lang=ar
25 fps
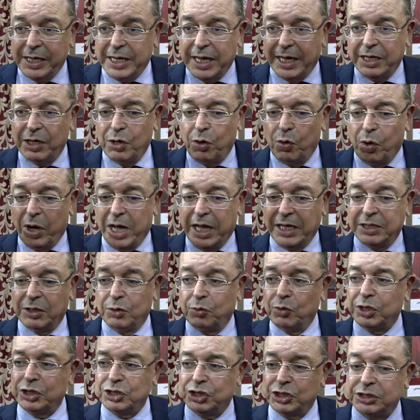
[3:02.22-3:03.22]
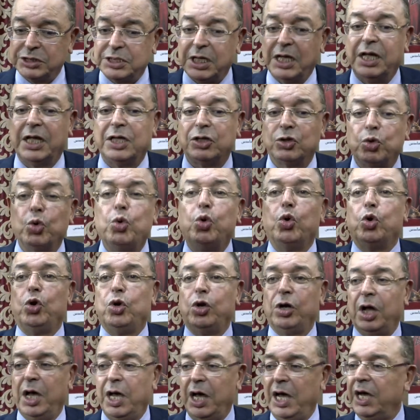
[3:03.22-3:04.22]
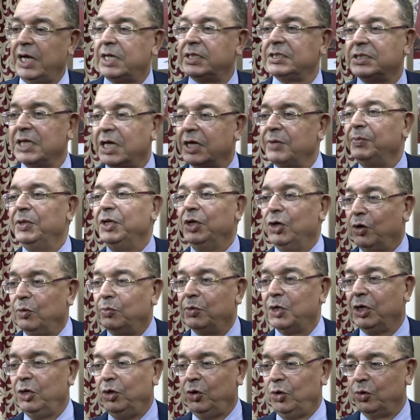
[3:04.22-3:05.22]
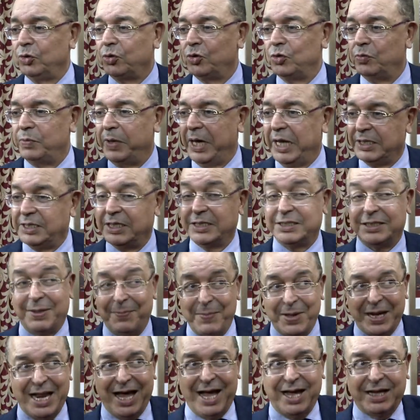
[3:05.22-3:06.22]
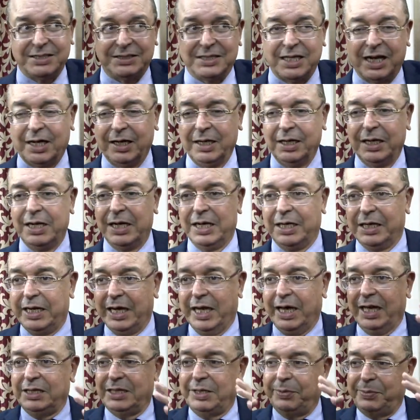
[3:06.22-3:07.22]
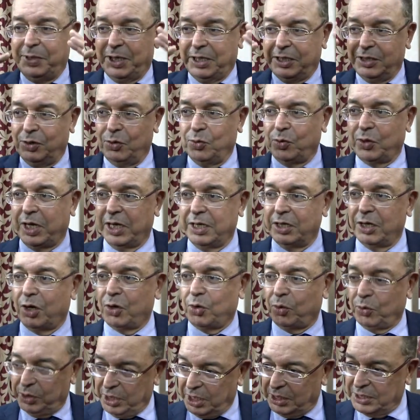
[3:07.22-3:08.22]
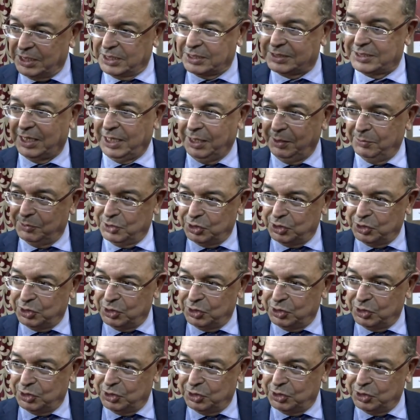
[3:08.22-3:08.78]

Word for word: لانه هذا ورش سيطول اكثر من عمر الحكومه، هذا زمن اكثر لهذا بانه كاين الرؤيه ديال صاحب